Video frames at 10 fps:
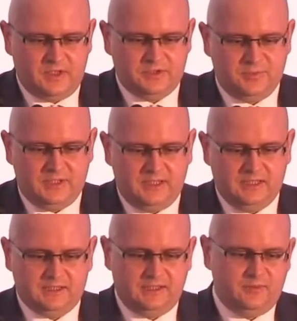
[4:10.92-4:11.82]

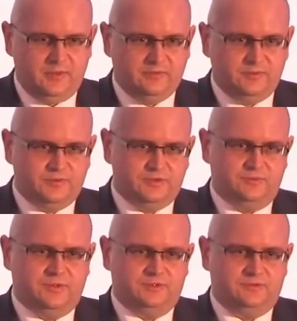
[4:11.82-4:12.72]
szpitalach na pewnym
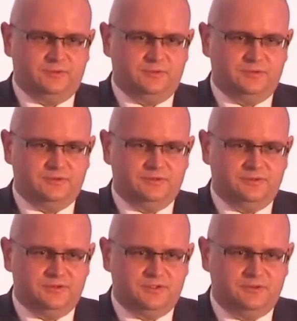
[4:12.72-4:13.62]
poziomie rozwoju
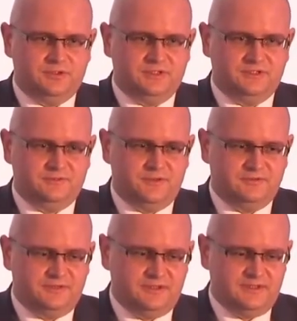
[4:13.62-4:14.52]
dojrzałości
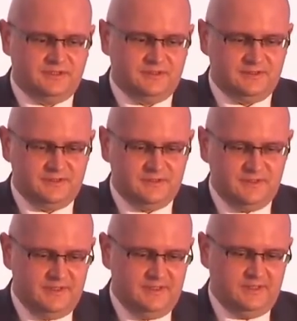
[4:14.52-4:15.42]
cyfrowej e,
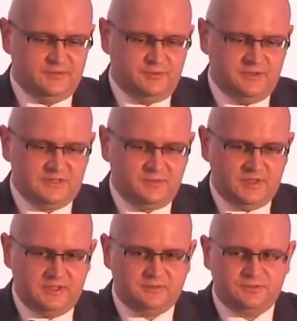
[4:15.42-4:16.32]
na przykład
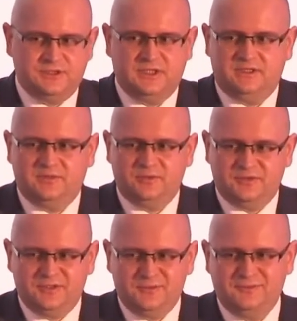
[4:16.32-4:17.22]
spada zużycie
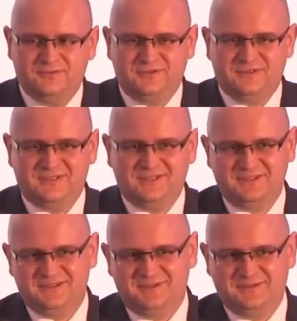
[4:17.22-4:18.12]
antybiotyków, co
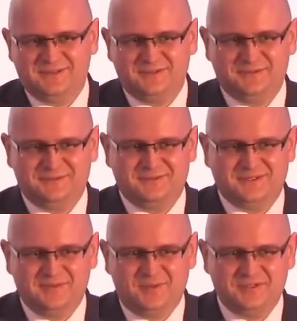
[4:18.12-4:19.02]
jest kwestią,
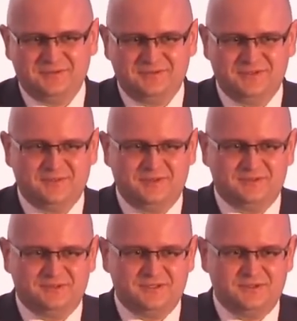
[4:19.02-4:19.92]
jak Państwo wiecie,
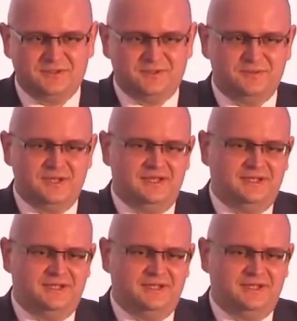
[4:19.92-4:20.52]
bardzo istotną,